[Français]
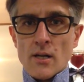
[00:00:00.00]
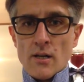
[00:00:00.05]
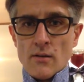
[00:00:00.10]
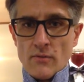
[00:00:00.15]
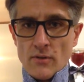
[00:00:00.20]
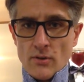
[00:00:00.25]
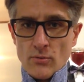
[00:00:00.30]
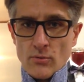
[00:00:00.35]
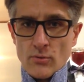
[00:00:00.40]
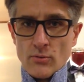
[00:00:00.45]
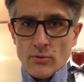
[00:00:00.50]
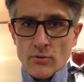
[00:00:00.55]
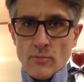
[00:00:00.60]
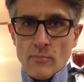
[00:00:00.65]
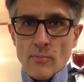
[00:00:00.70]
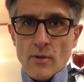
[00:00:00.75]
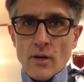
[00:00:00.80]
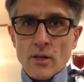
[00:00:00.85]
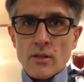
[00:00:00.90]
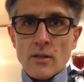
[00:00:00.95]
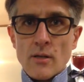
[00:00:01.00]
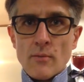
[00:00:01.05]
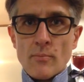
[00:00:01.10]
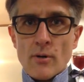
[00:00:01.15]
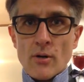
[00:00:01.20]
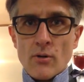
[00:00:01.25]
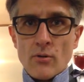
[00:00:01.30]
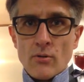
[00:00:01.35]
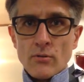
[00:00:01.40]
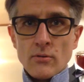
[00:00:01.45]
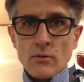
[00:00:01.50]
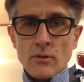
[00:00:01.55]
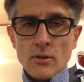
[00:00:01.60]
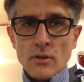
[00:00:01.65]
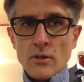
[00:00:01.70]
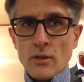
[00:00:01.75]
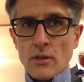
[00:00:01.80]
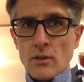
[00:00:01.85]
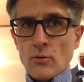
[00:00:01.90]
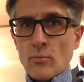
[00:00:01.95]
avec le côté marine apparent
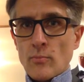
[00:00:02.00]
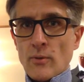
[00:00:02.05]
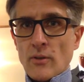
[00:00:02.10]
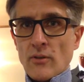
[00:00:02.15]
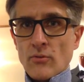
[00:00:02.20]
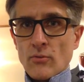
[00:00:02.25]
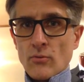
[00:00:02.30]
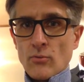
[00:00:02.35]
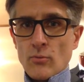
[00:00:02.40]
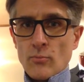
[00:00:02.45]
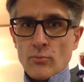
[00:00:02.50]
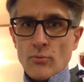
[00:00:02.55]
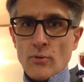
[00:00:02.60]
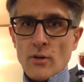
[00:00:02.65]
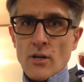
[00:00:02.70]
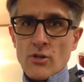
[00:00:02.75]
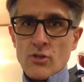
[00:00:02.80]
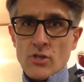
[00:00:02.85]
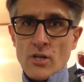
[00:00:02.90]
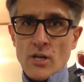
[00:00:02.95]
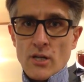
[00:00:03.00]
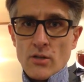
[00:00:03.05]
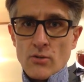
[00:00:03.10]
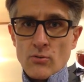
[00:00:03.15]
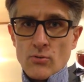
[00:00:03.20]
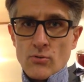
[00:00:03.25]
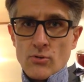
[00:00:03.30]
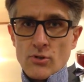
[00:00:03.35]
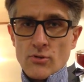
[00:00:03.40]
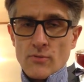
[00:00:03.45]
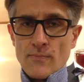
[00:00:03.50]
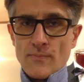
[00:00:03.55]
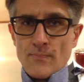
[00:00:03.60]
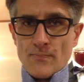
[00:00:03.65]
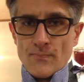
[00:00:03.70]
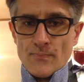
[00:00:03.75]
et le passant le plus large à gauche.